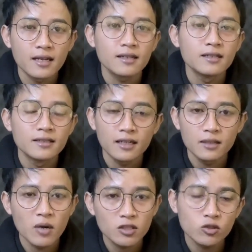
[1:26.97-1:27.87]
Nah, yang
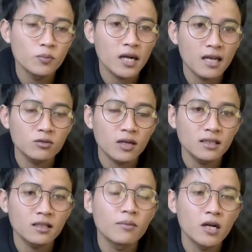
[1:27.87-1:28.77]
dimaksud
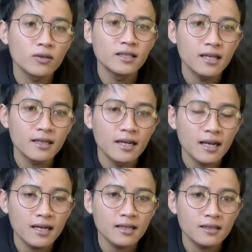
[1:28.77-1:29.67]
peraturan terbaru ini
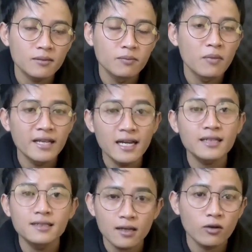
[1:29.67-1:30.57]
adalah
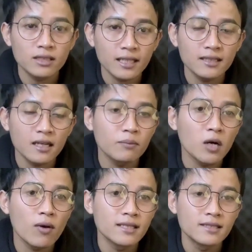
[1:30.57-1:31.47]
banyaknya konten
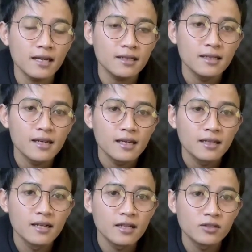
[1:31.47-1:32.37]
tanpa wajah
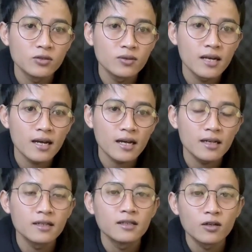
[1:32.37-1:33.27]
dan
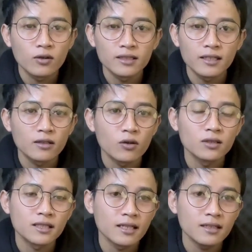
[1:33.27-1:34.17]
juga
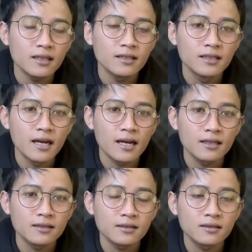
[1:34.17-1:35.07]
konten-konten
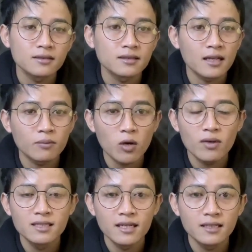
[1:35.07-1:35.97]
yang tanpa
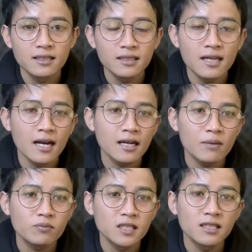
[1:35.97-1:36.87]
wajah ini
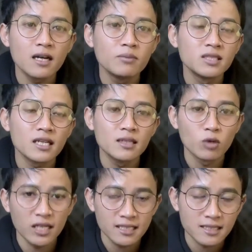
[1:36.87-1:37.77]
dianggap tidak bisa
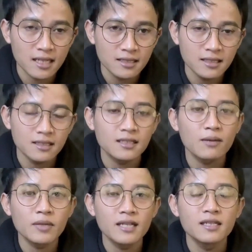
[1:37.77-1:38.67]
dimonetisasi
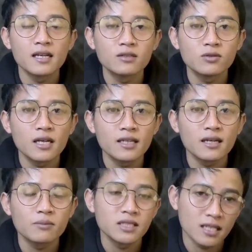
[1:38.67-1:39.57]
tetapi ada juga
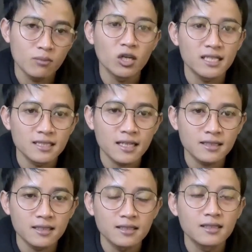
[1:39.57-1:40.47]
yang bisa
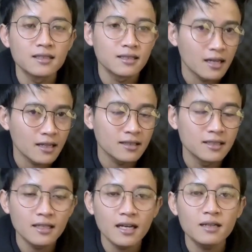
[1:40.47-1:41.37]
dimonetisasi nah
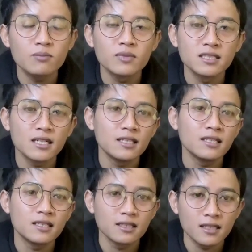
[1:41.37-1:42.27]
ini kan
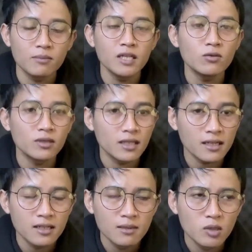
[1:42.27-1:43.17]
menjadi kita bingung
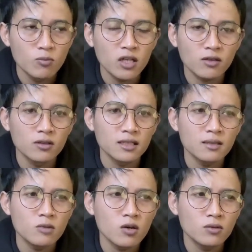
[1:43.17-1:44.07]
ya membuat
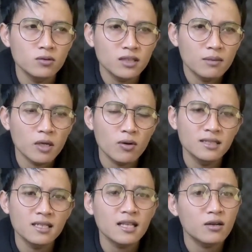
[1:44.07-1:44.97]
konten mau tanpa
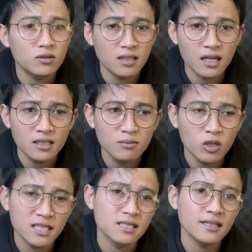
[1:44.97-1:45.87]
wajah takut nggak
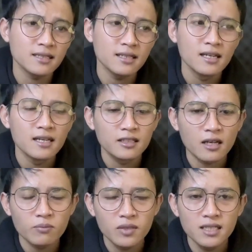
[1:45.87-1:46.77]
dimonetisasi
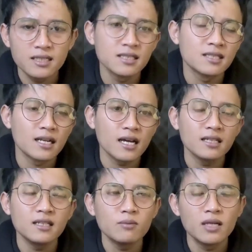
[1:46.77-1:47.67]
tapi di sisi
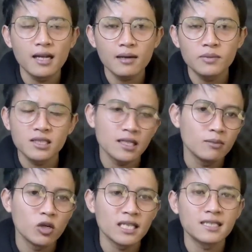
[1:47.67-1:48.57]
lain dibilang bisa
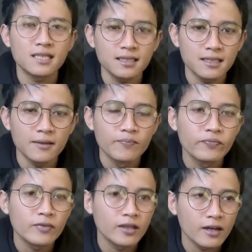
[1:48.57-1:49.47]
dimonetisasi
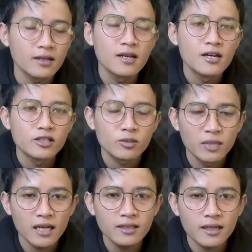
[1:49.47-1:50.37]
nah
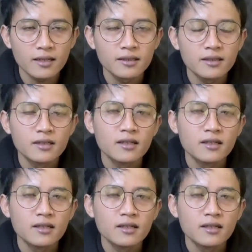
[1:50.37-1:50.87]
sebenarnya